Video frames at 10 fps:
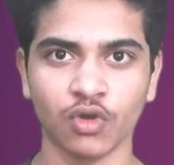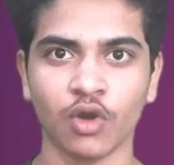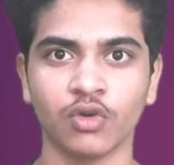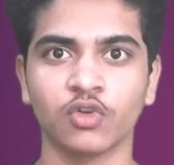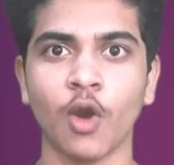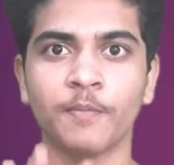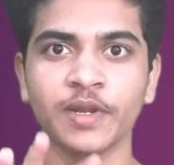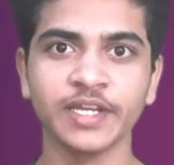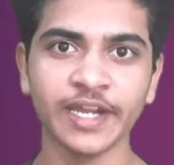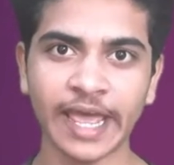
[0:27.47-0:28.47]
और टॉप
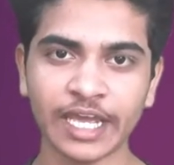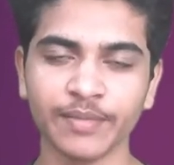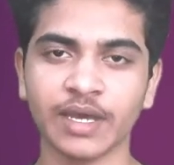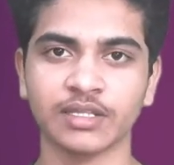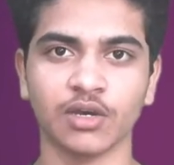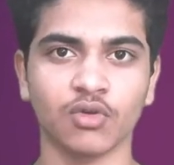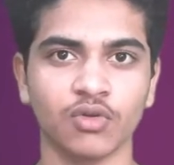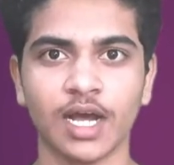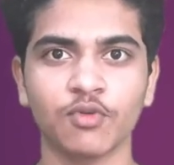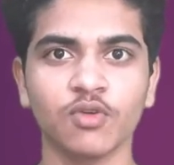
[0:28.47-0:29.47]
टेन की रैंक में आता हो
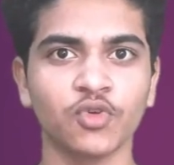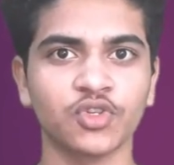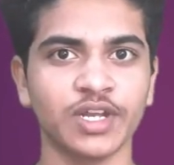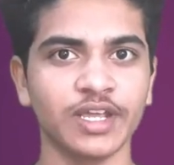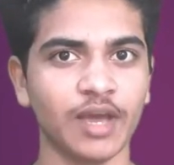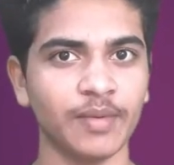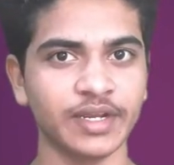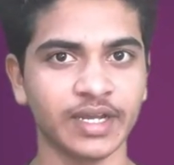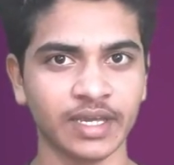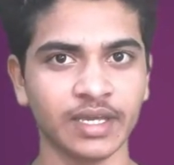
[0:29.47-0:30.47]
आपको मोस्टली
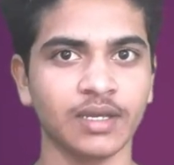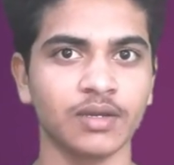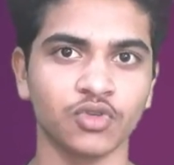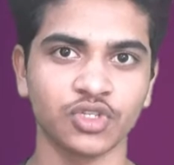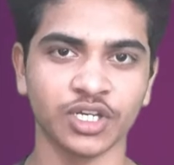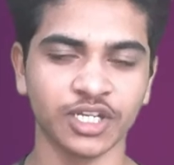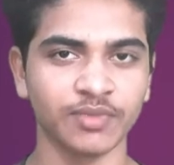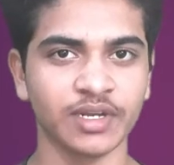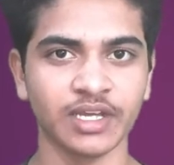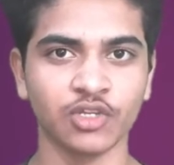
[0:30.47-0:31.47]
अमेरिका के कुछ सिटीज
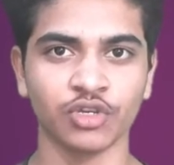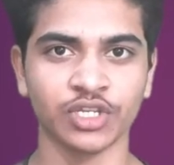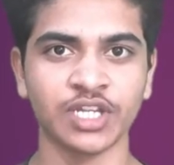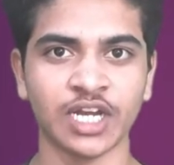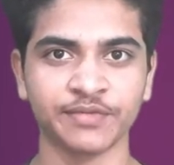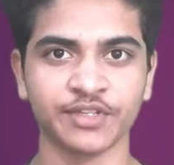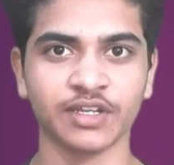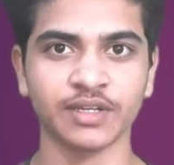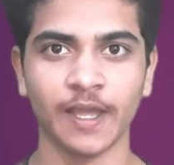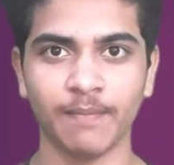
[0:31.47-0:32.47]
मिलेंगे जो की स्टार्टअप के